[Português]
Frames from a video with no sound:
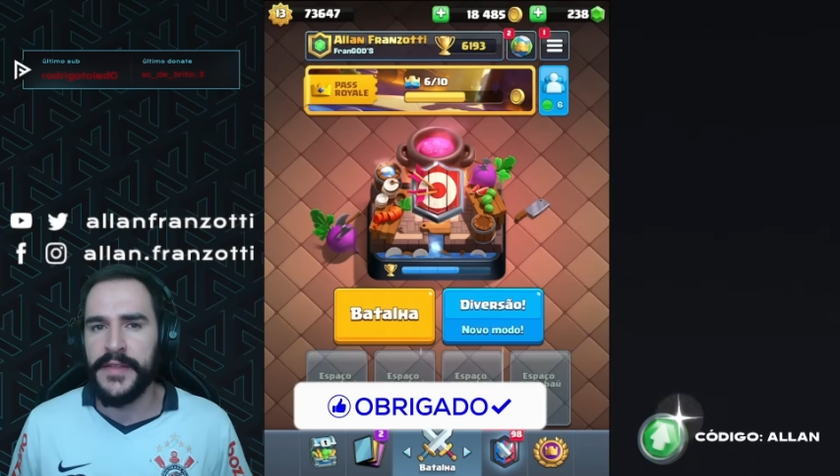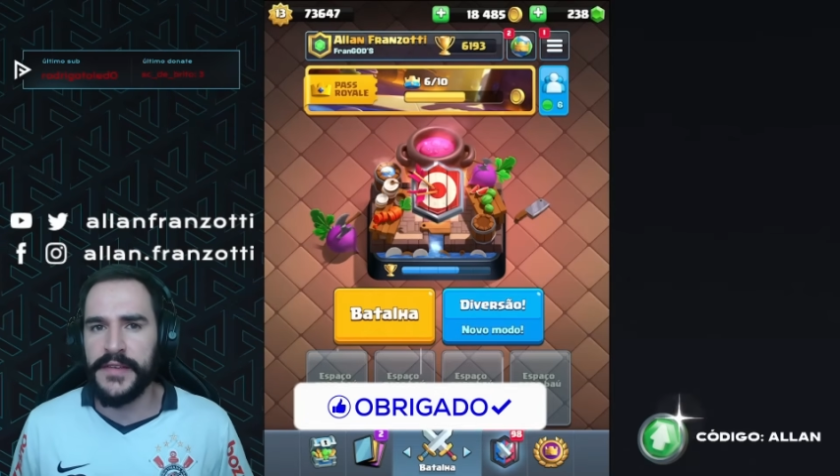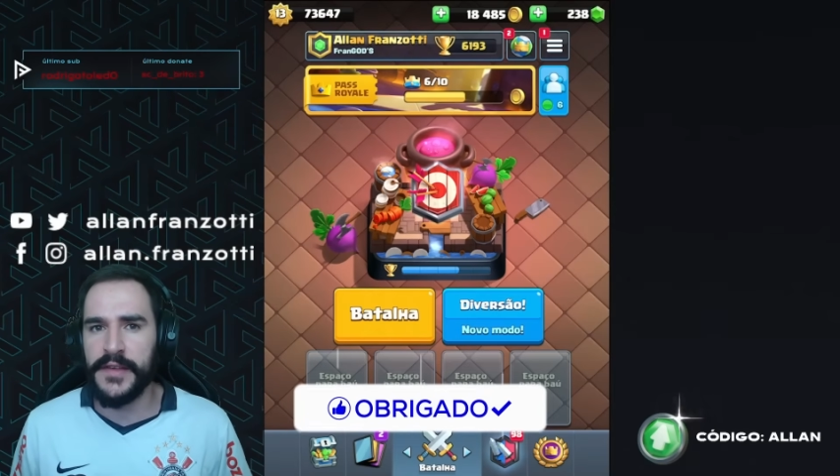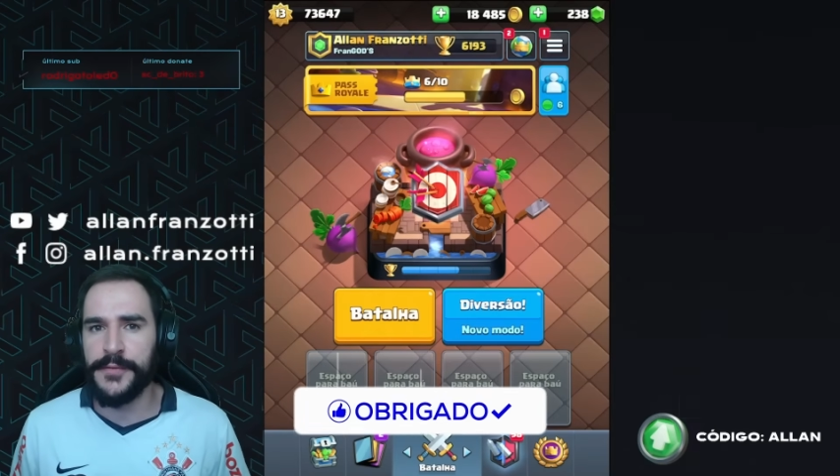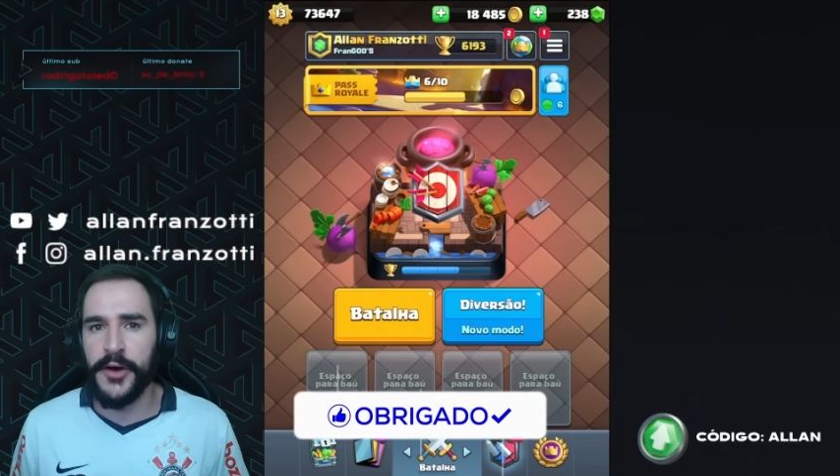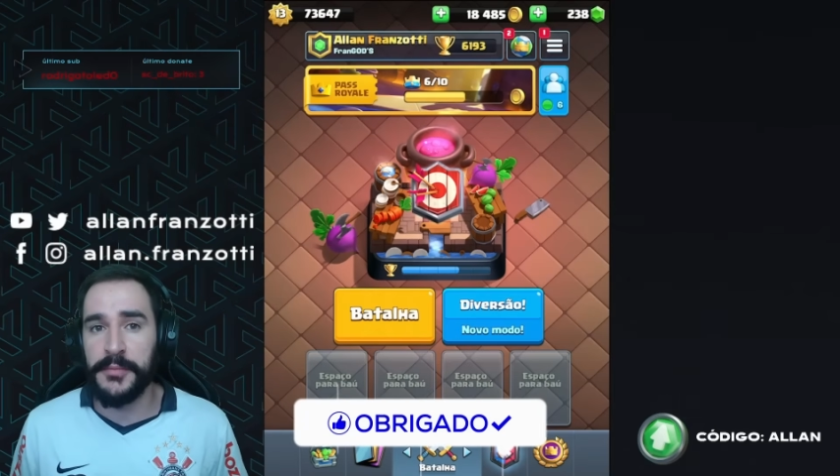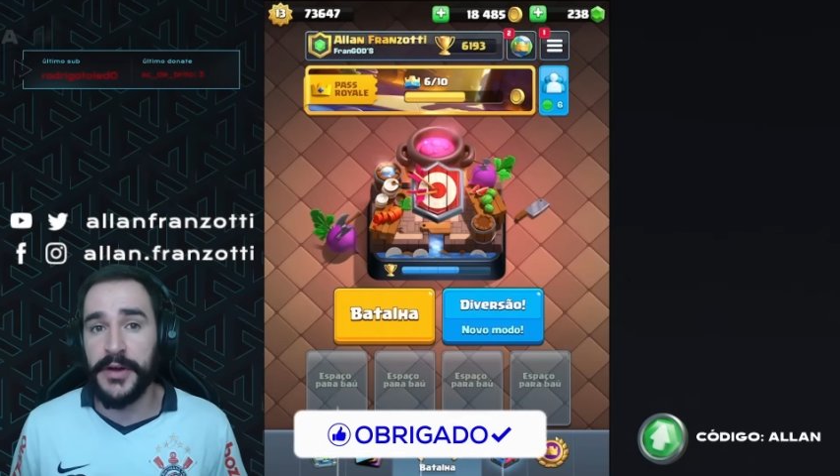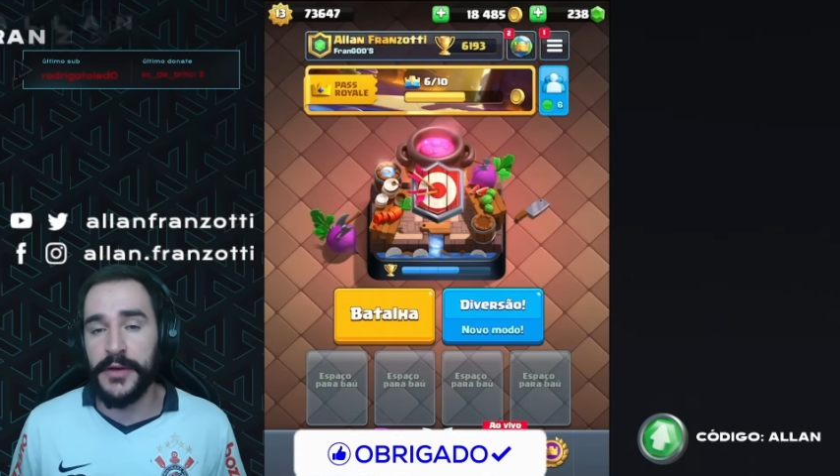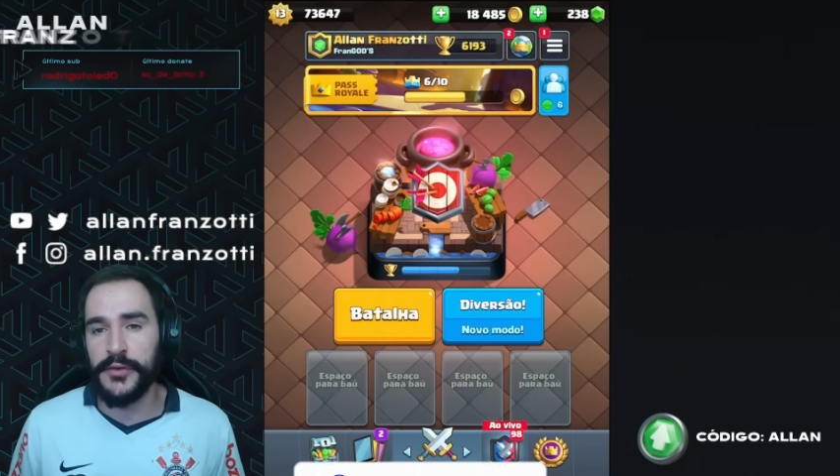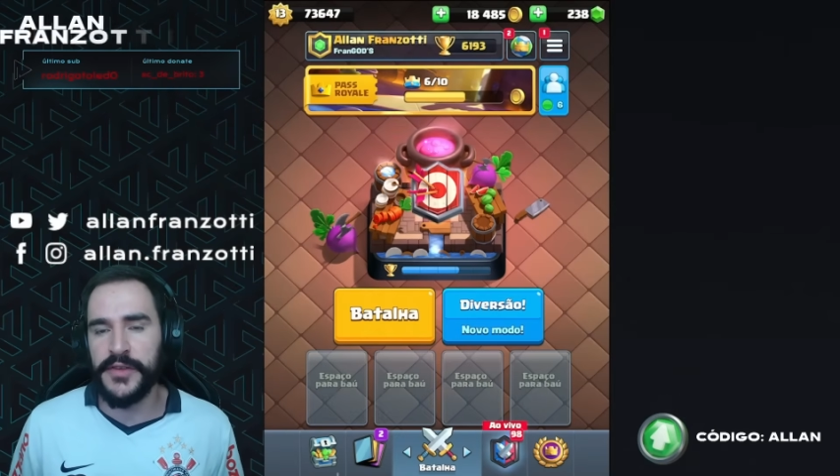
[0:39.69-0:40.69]
Dessa
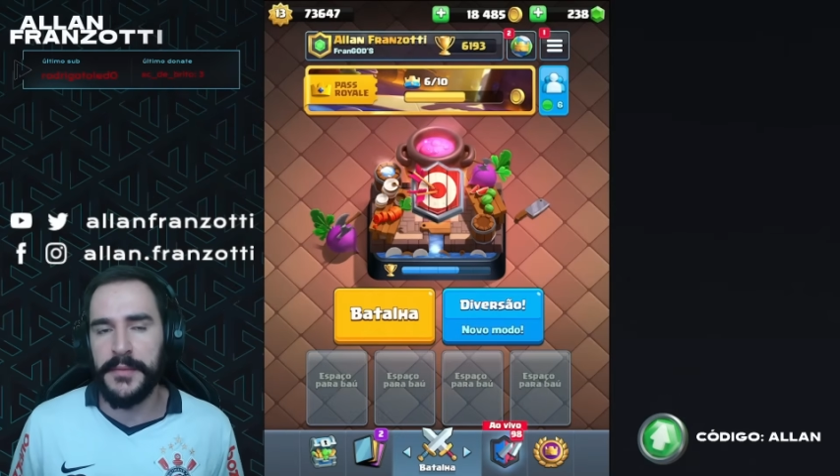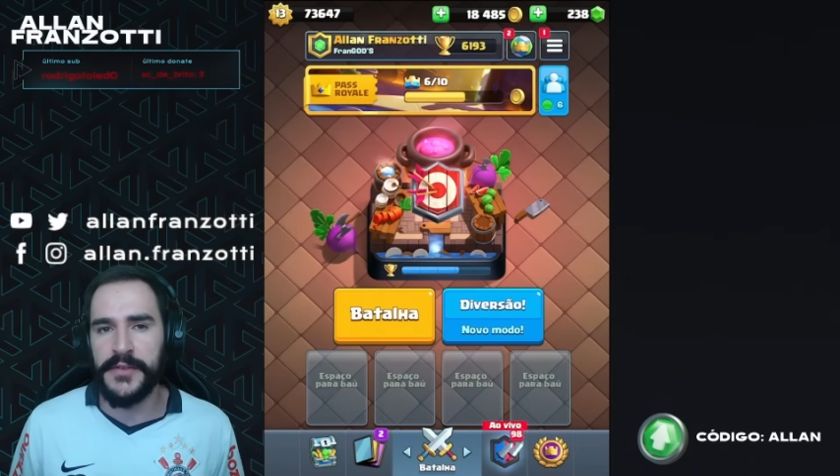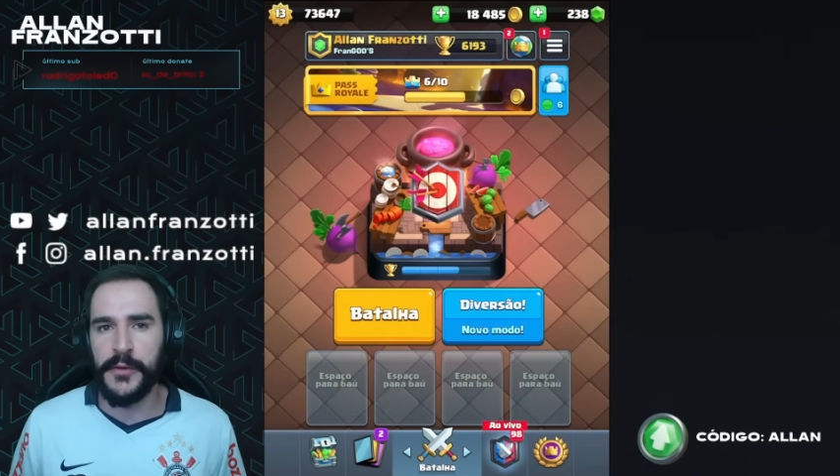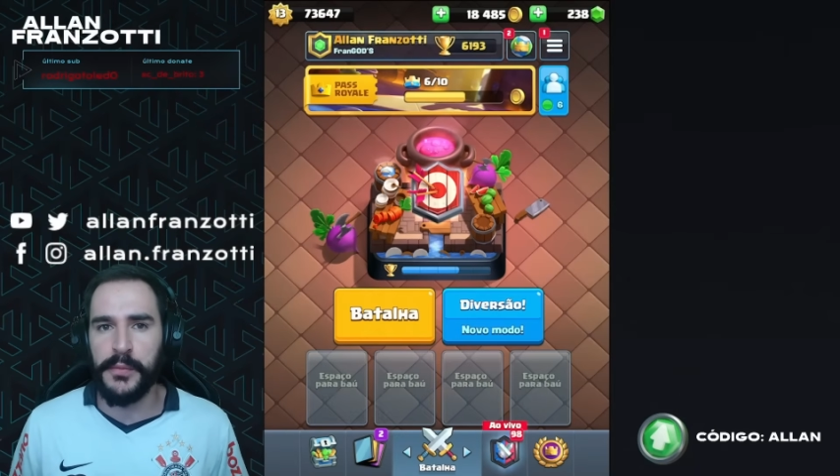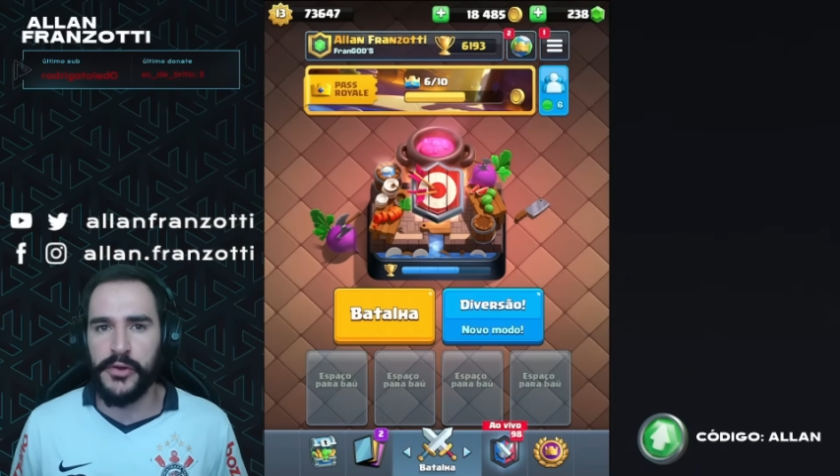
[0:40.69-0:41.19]
forma, eu vou saber se eu